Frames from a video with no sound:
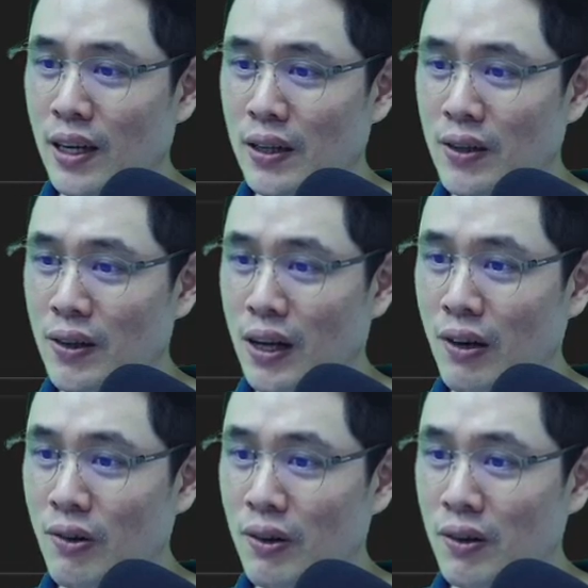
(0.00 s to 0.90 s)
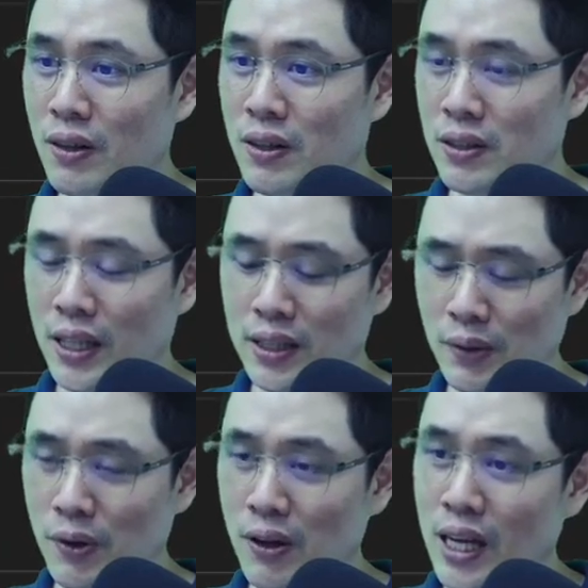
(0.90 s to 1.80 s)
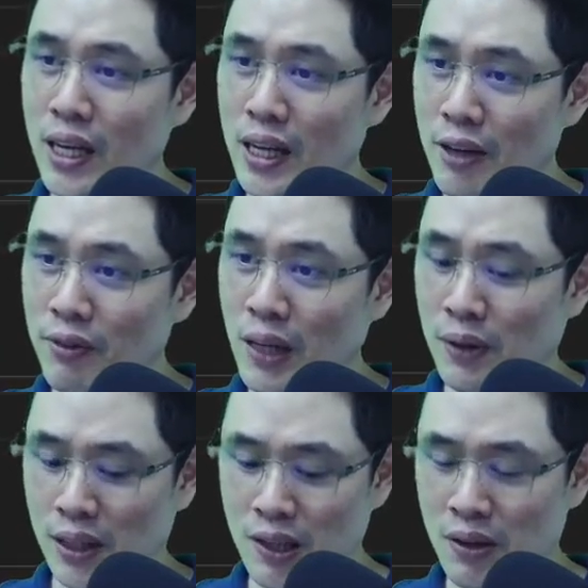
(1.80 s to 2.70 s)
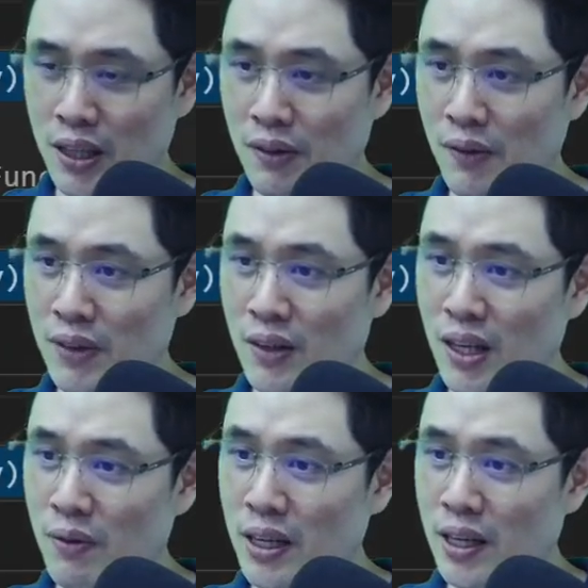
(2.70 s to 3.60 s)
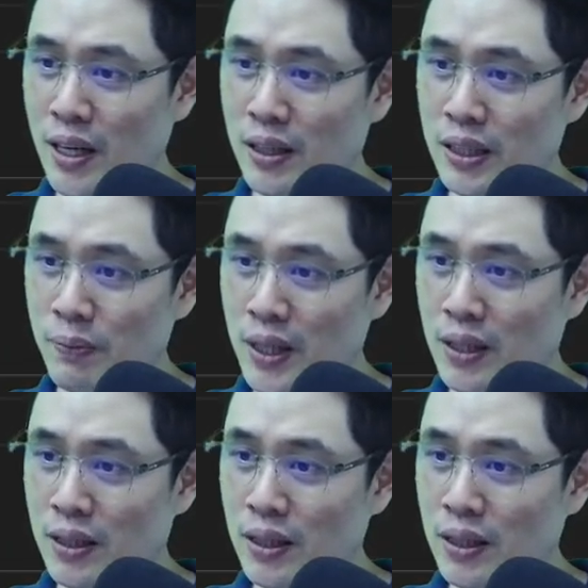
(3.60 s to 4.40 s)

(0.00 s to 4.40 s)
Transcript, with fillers: แล้วก็เอาเซตเฉพาะค่า fname อย่างเดียวนะครับ fname ให้มีค่าจะเป็น